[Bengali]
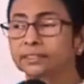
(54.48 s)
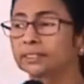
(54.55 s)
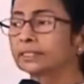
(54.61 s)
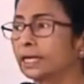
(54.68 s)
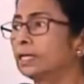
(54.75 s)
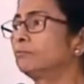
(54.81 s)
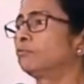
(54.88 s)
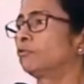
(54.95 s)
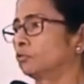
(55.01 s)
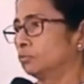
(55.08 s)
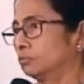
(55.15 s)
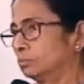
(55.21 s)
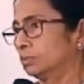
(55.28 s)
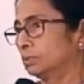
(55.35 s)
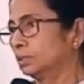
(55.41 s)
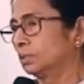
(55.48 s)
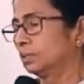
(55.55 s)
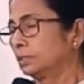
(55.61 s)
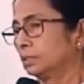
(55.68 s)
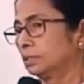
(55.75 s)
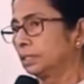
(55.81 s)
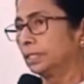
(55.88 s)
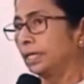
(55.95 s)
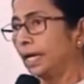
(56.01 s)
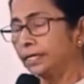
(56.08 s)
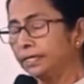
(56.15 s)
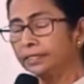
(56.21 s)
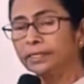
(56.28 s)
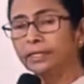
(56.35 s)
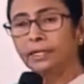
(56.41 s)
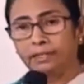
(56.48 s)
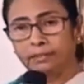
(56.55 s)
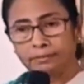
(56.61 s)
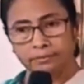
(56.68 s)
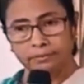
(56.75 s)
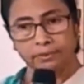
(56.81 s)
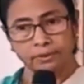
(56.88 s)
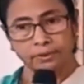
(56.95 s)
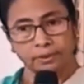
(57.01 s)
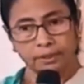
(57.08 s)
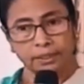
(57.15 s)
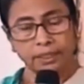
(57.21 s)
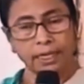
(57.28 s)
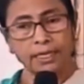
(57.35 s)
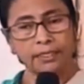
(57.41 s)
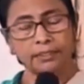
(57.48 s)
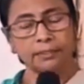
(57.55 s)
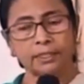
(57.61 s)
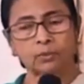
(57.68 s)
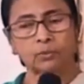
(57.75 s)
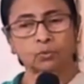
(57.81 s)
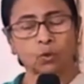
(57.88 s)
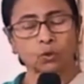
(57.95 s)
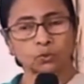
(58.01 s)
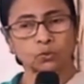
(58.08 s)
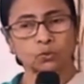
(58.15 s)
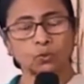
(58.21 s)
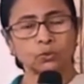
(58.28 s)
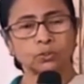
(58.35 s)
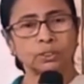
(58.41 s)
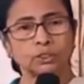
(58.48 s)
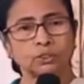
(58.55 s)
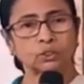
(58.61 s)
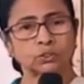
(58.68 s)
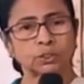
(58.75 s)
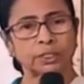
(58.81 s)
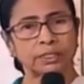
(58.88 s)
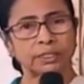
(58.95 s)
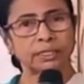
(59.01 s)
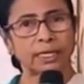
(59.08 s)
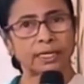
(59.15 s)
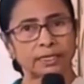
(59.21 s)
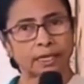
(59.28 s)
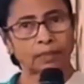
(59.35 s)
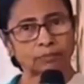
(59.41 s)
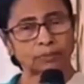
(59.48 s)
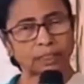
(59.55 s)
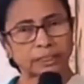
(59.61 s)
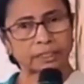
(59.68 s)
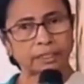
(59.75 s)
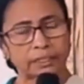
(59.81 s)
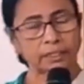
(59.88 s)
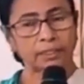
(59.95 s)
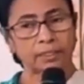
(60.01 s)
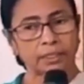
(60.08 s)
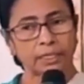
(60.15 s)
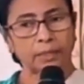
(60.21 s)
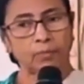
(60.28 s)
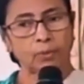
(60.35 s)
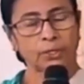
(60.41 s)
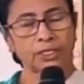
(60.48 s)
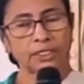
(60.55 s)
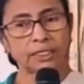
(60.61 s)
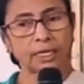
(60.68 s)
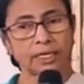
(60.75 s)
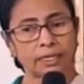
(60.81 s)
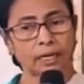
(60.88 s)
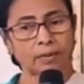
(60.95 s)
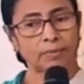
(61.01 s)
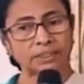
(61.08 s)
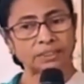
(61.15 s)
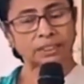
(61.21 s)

যেটা টেলিফোন এয়ার ইন্ডিয়া এয়ার দেখুন কতগুলো জিনিস হচ্ছে ইন্ডিয়ার নাম থাকে এবং ইন্ডিয়ার নামের